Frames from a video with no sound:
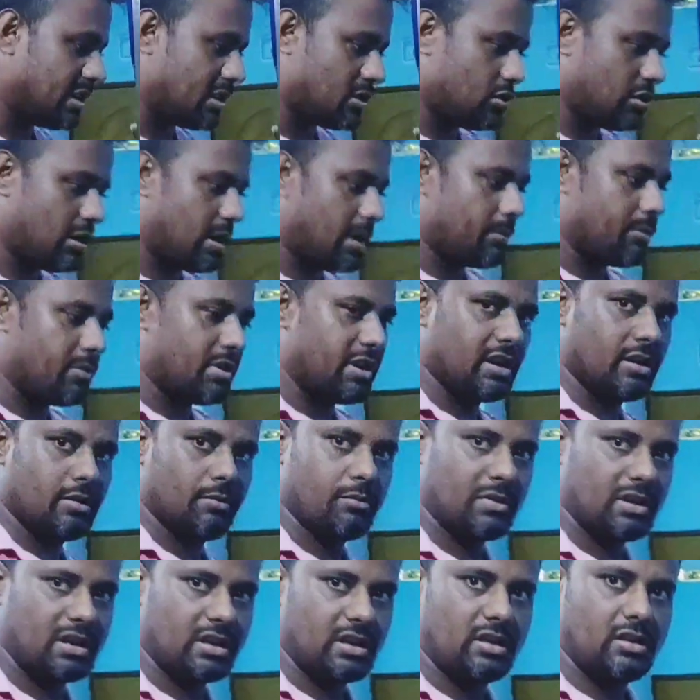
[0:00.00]
মানে
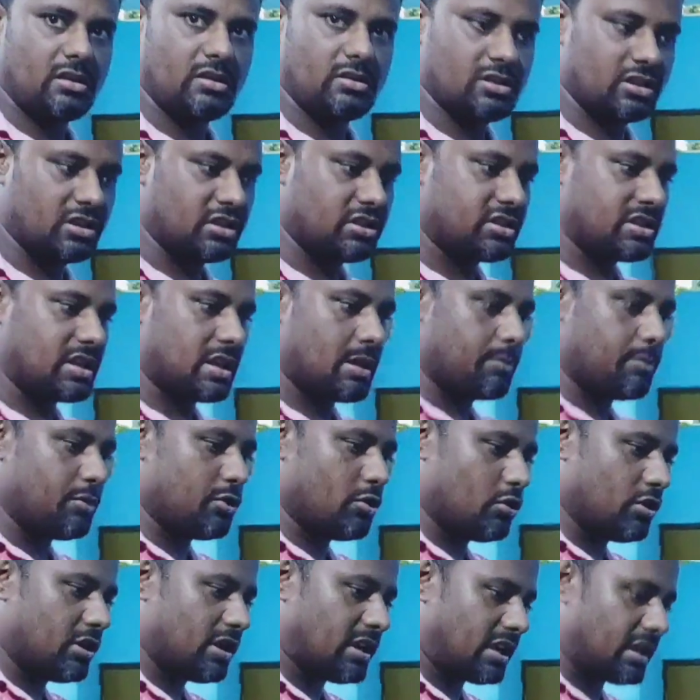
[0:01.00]
উপরে
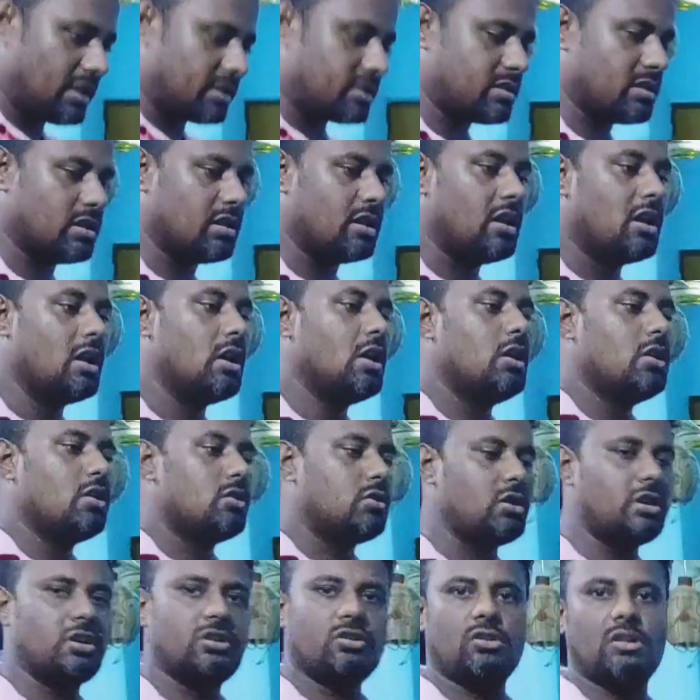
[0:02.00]
হ্যাঁ
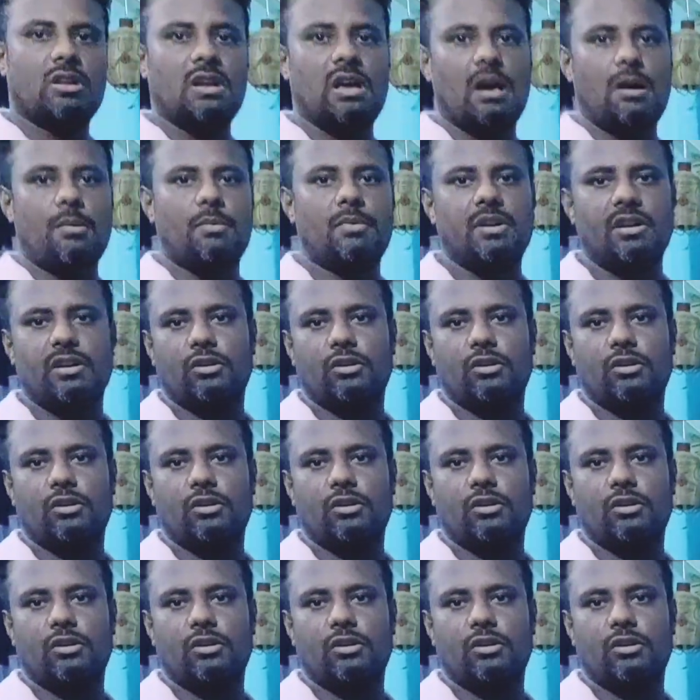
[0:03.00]
এই জন্যই